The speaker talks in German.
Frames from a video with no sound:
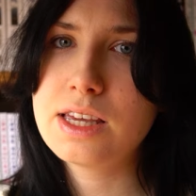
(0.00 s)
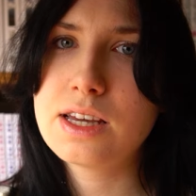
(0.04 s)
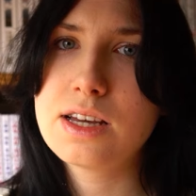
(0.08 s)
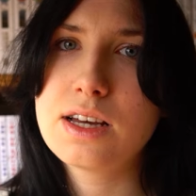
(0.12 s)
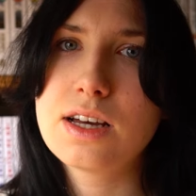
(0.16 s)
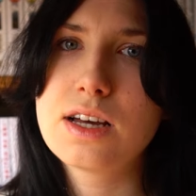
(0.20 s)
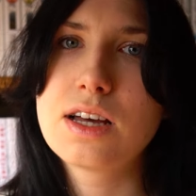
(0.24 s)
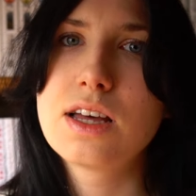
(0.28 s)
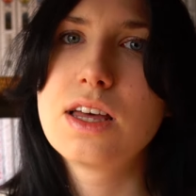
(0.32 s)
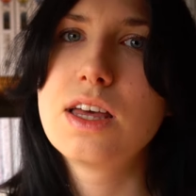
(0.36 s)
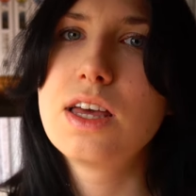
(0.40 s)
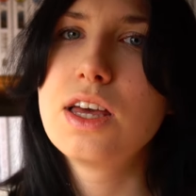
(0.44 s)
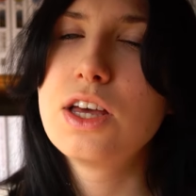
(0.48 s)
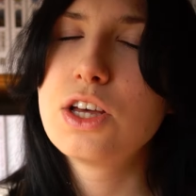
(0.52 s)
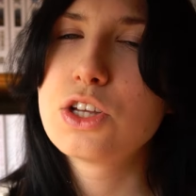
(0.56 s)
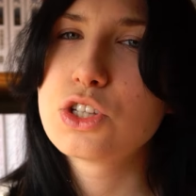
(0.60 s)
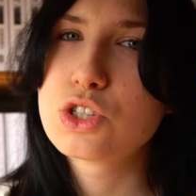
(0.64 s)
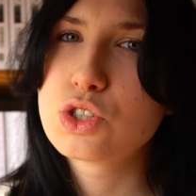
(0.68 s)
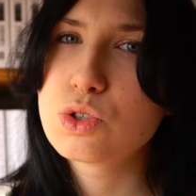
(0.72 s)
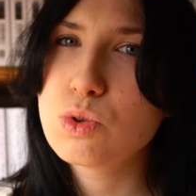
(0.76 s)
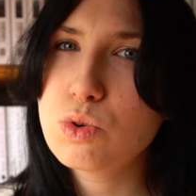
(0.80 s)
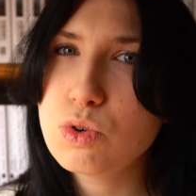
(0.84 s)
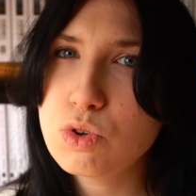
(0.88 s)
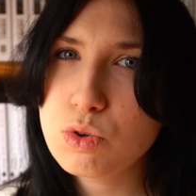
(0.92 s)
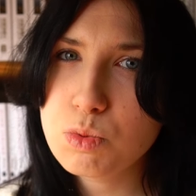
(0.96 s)
ihr
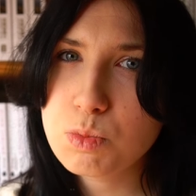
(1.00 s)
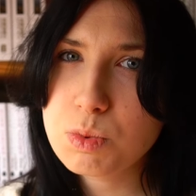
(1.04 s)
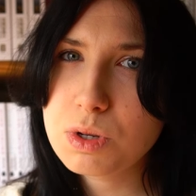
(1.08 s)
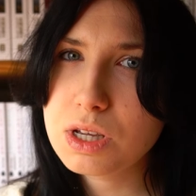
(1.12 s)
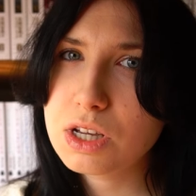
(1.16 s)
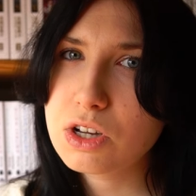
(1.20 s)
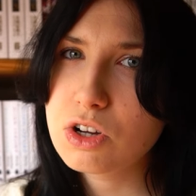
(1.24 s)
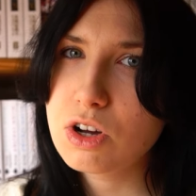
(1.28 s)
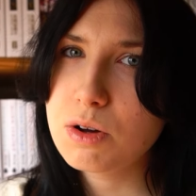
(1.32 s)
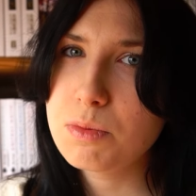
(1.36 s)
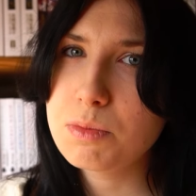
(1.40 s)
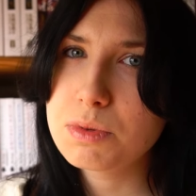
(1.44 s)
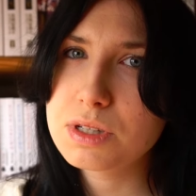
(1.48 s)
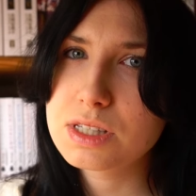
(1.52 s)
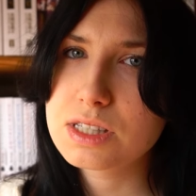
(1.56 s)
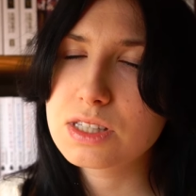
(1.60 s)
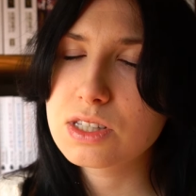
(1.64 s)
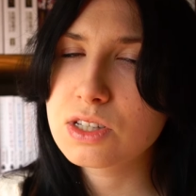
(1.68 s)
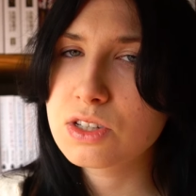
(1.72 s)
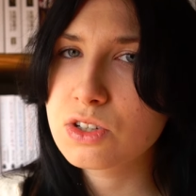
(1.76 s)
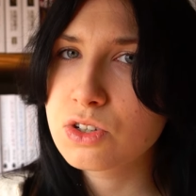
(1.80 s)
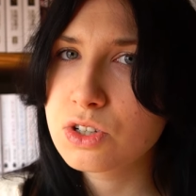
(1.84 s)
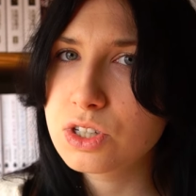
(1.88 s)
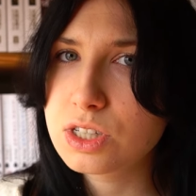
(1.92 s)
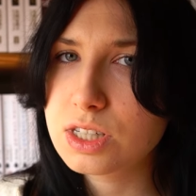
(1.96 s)
Sohn umgekommen
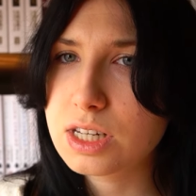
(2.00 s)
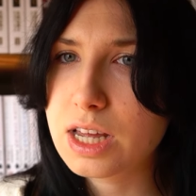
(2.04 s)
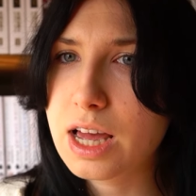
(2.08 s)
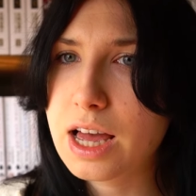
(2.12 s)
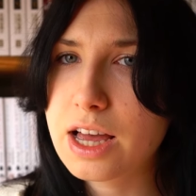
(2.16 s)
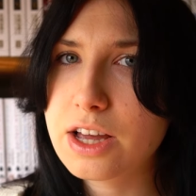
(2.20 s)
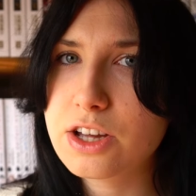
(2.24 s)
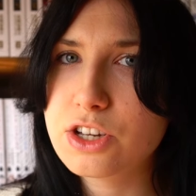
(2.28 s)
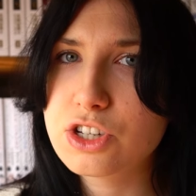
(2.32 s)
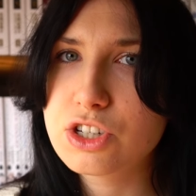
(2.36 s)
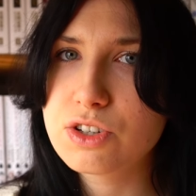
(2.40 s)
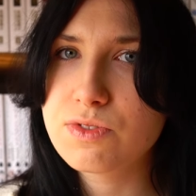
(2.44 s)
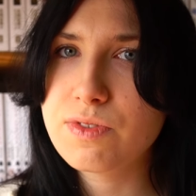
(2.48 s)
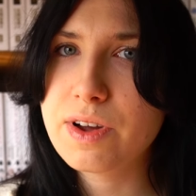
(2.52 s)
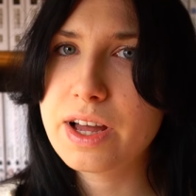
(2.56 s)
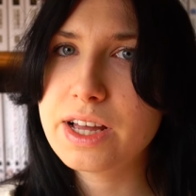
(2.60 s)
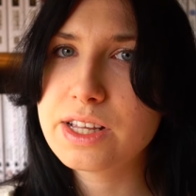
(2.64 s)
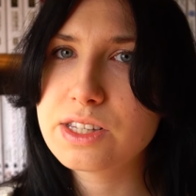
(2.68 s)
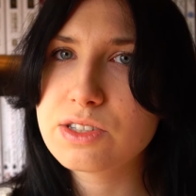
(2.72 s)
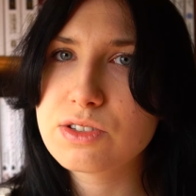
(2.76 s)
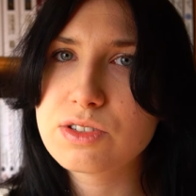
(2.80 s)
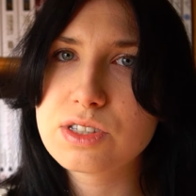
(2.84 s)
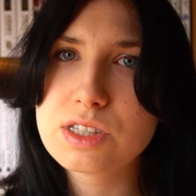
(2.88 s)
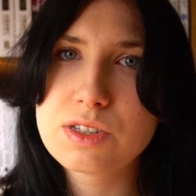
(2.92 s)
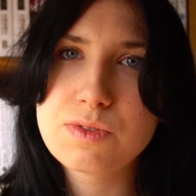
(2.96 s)
ist durch tragische
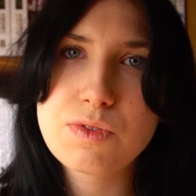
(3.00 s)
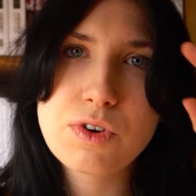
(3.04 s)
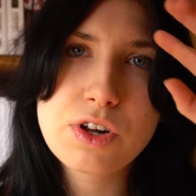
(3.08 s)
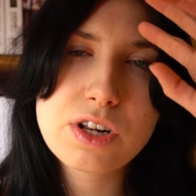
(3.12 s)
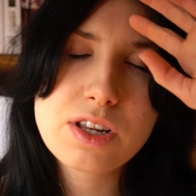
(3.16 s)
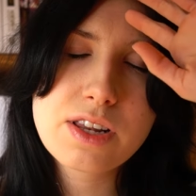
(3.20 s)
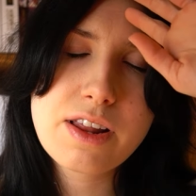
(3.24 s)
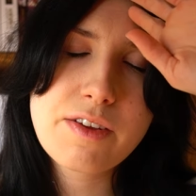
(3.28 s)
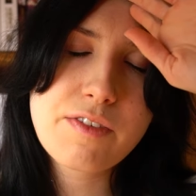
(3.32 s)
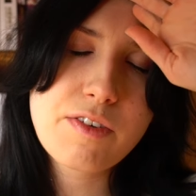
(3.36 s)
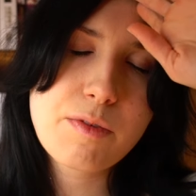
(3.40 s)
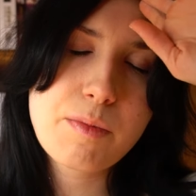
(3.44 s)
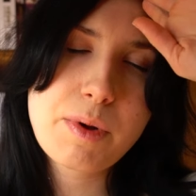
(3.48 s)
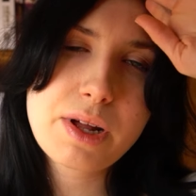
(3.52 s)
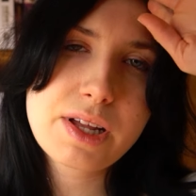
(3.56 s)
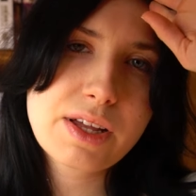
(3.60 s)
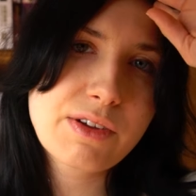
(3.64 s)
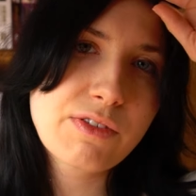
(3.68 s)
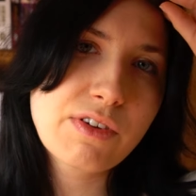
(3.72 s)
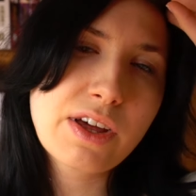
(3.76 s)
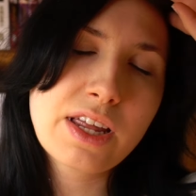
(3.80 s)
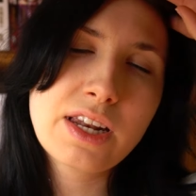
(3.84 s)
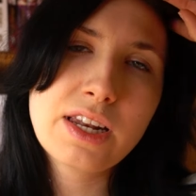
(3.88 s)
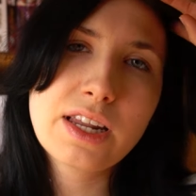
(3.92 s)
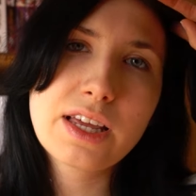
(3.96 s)
Weise und sie wollten einfach mal
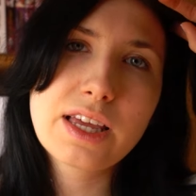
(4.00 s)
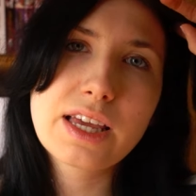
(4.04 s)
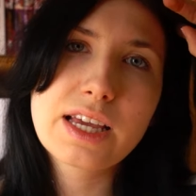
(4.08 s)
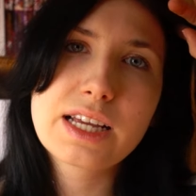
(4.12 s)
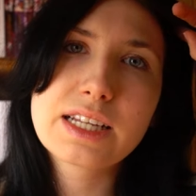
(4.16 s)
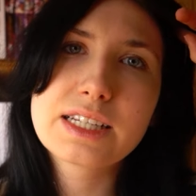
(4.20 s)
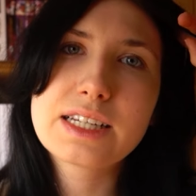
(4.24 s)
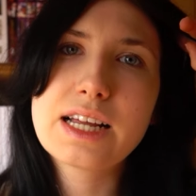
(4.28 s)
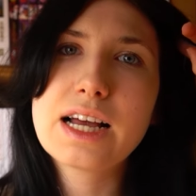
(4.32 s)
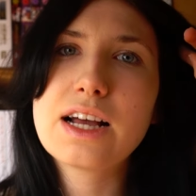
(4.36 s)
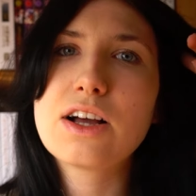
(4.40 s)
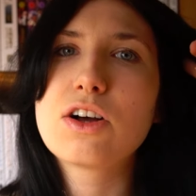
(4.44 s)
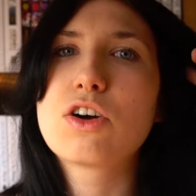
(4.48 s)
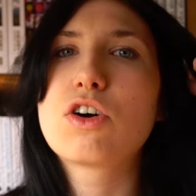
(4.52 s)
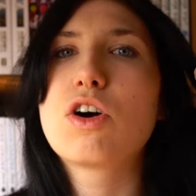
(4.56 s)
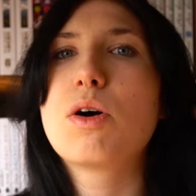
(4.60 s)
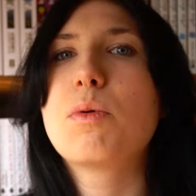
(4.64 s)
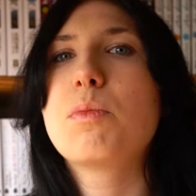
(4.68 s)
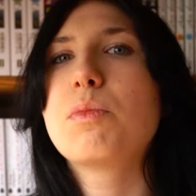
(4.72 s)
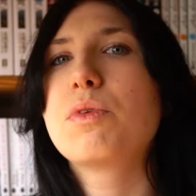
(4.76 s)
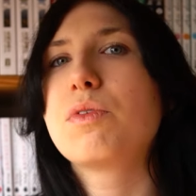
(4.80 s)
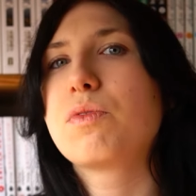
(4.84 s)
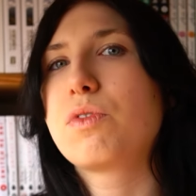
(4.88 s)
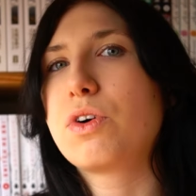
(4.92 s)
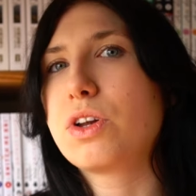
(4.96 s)
auf andere Gedanken
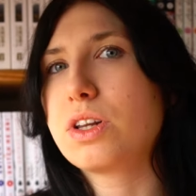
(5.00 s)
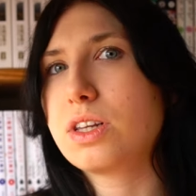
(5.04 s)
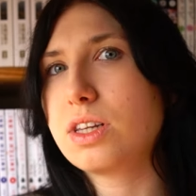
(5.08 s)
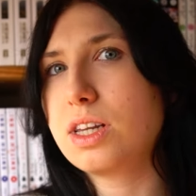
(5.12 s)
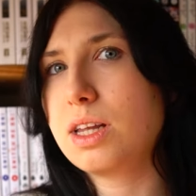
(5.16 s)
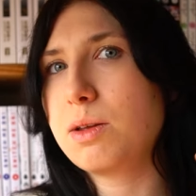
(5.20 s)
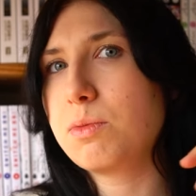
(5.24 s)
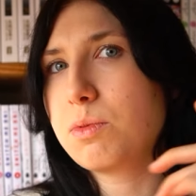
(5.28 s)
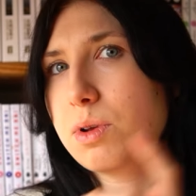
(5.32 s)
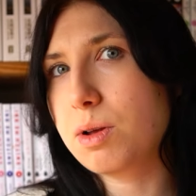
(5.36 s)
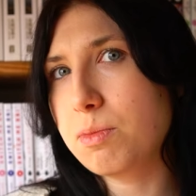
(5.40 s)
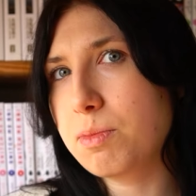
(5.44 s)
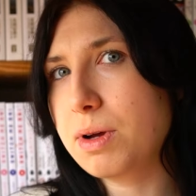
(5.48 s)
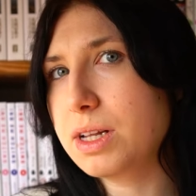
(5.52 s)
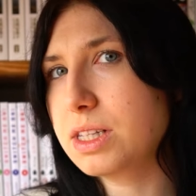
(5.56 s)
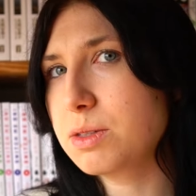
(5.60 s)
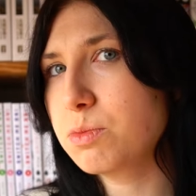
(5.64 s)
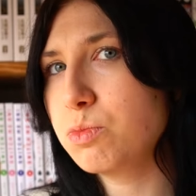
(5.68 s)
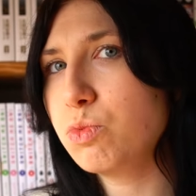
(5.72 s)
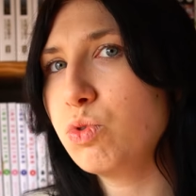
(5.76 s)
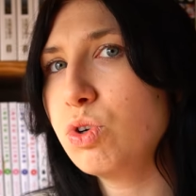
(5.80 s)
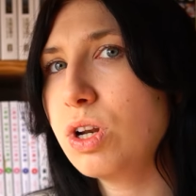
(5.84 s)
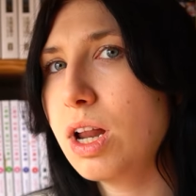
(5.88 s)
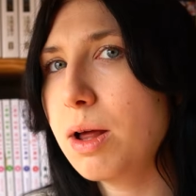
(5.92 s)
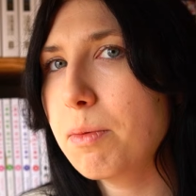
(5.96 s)
kommen und wollten eben
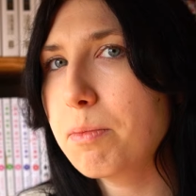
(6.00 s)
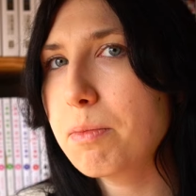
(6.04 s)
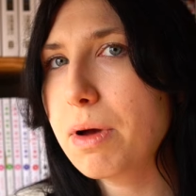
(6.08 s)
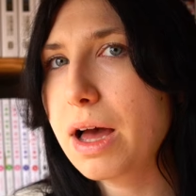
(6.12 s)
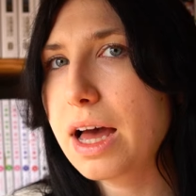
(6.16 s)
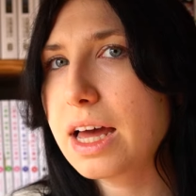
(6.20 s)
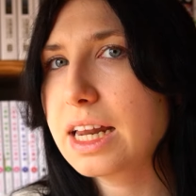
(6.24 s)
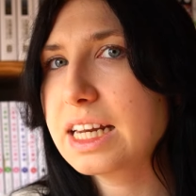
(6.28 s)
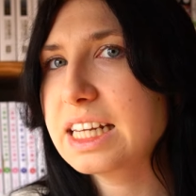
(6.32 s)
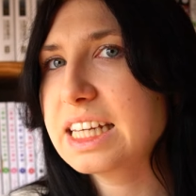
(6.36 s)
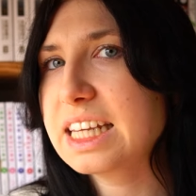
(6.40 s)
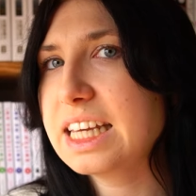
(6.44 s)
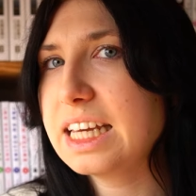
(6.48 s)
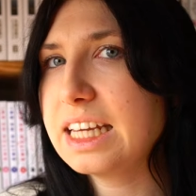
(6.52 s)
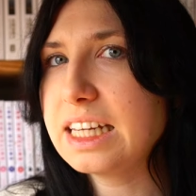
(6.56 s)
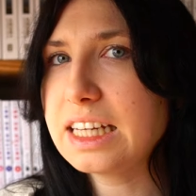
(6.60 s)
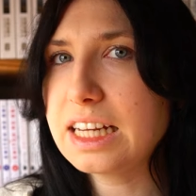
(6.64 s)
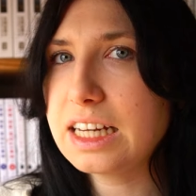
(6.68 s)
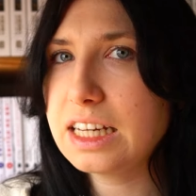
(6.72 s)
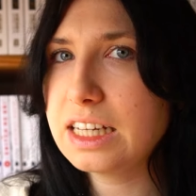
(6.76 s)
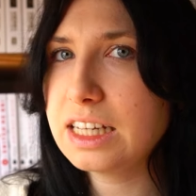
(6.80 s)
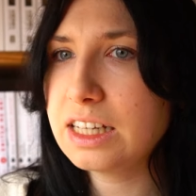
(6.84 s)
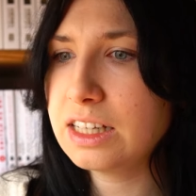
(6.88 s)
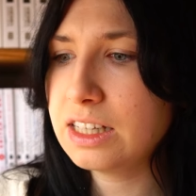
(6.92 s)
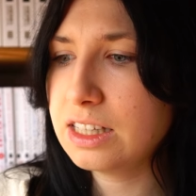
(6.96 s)
gemeinsam Urlaub machen, gehen
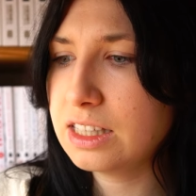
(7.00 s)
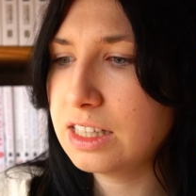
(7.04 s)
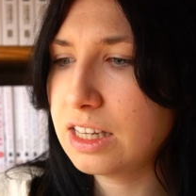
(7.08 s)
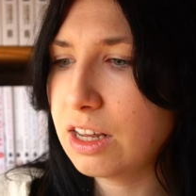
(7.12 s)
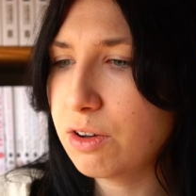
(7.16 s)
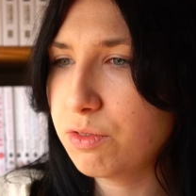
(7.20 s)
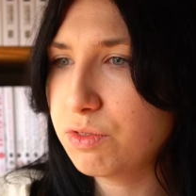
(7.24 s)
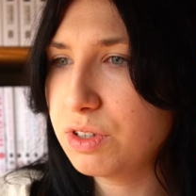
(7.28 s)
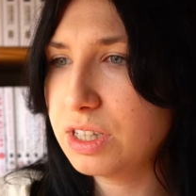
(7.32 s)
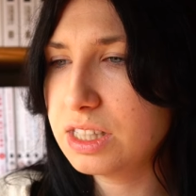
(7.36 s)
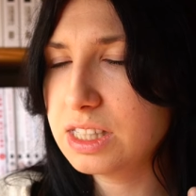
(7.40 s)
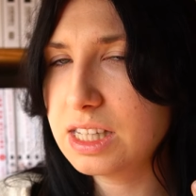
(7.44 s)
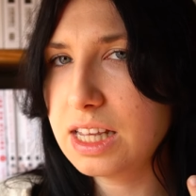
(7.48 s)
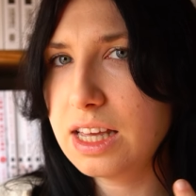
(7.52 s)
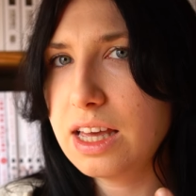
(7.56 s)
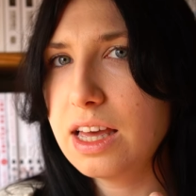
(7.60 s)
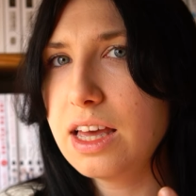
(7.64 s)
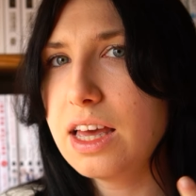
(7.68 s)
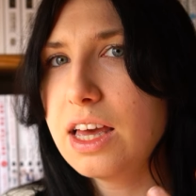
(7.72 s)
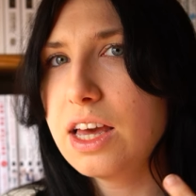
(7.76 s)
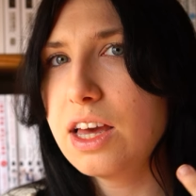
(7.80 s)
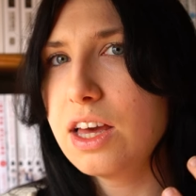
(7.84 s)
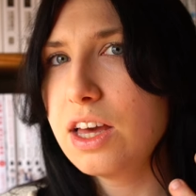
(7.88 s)
dann in, auf diese